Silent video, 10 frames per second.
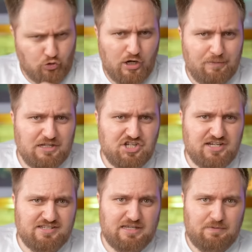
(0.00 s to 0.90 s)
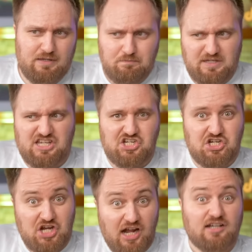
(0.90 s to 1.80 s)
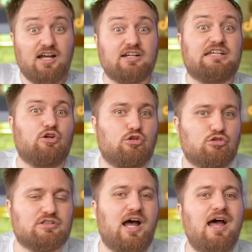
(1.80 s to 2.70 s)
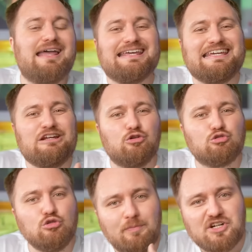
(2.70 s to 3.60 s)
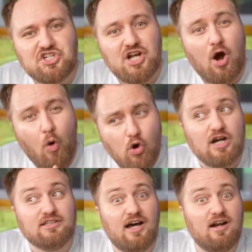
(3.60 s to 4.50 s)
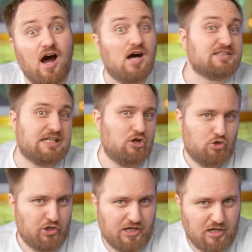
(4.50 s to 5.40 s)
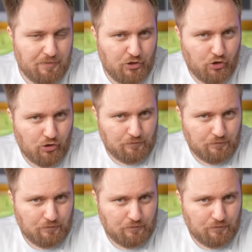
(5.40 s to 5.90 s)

Görebileceğiniz gibi bir kişi ne kadar kiloluysa kilosu başına o kadar az kalori yakabiliyor.